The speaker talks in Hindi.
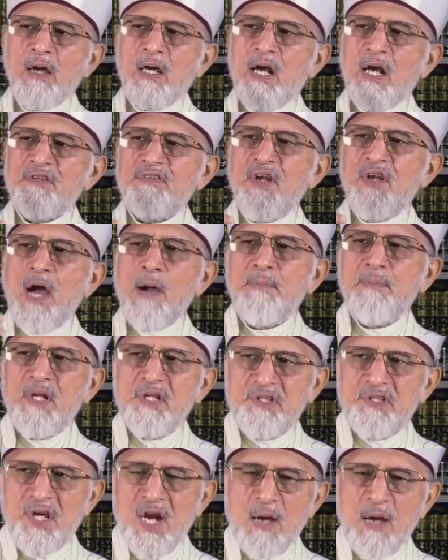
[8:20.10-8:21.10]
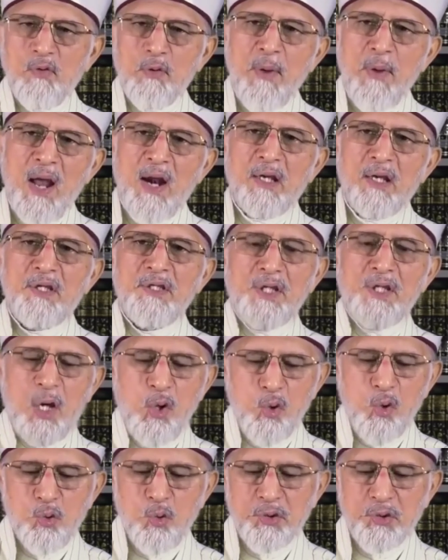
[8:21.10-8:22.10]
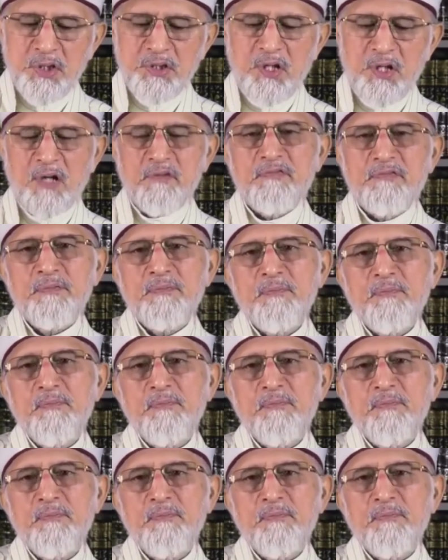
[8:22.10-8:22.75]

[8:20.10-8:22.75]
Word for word: आकल इस्लाम ने चेहरा मुबारक किया लोगों की तरफ